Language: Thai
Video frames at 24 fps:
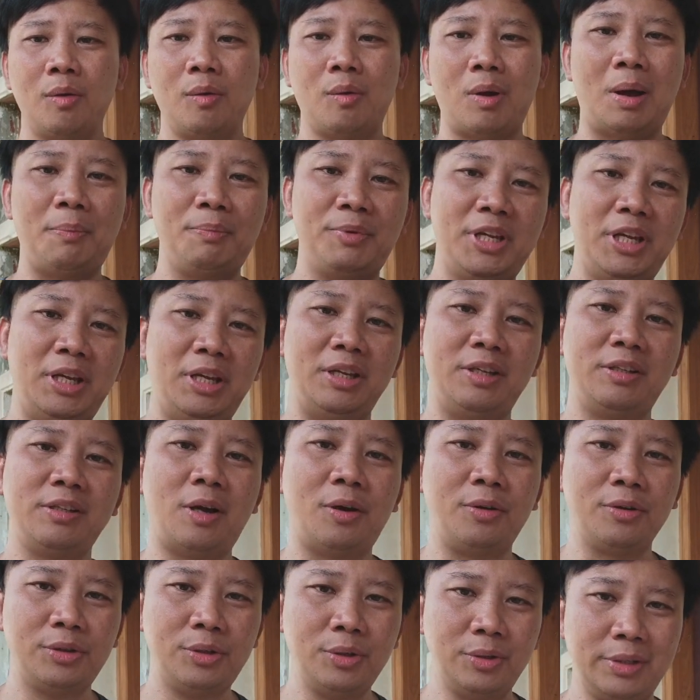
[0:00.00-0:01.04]
ความถี่ สอ
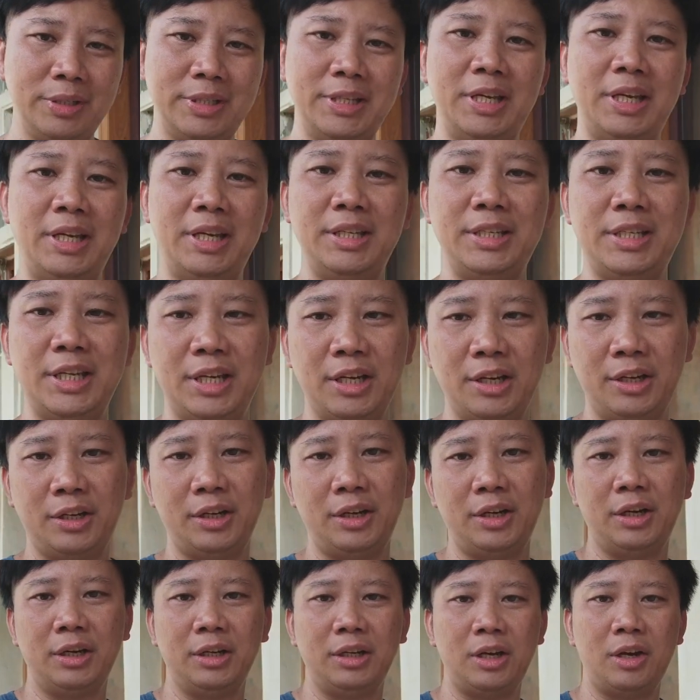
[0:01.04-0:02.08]
งจุดสี่ จิกะ
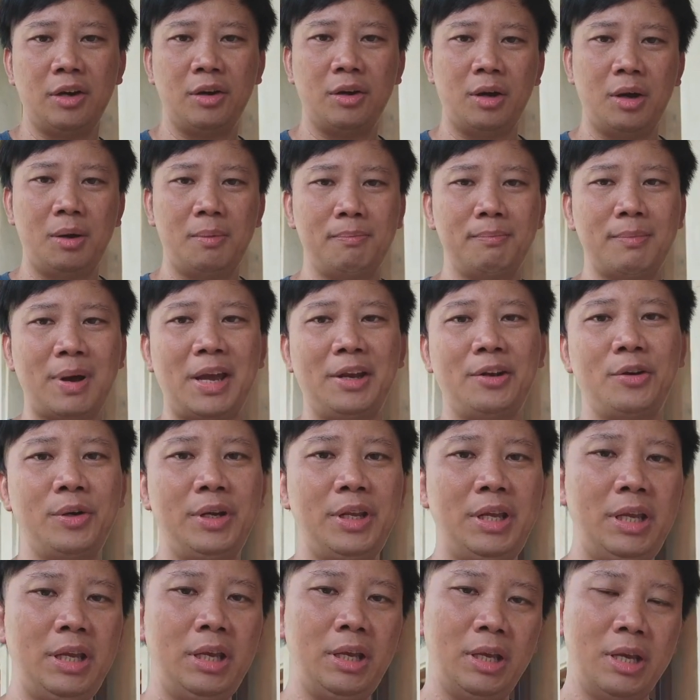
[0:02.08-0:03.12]
เฮิรตซ์แล้วก็ไมค์ตัว
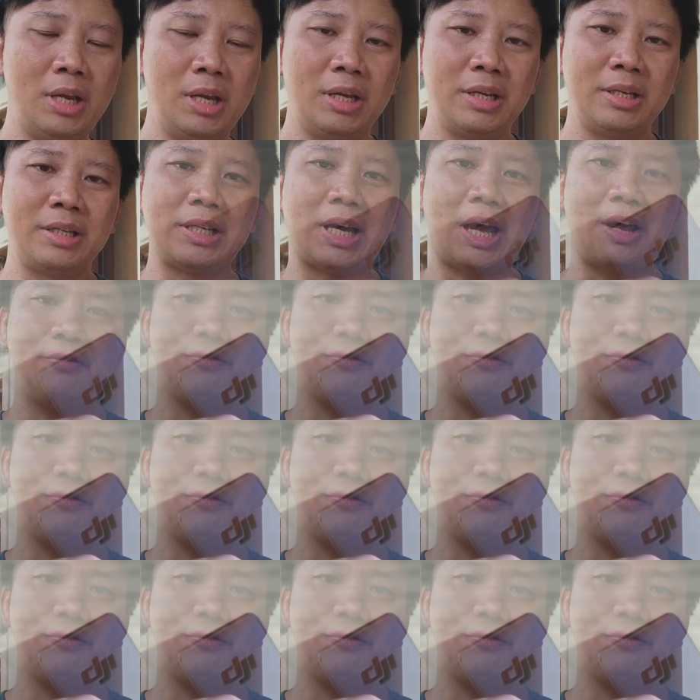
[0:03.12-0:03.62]
นี้ชา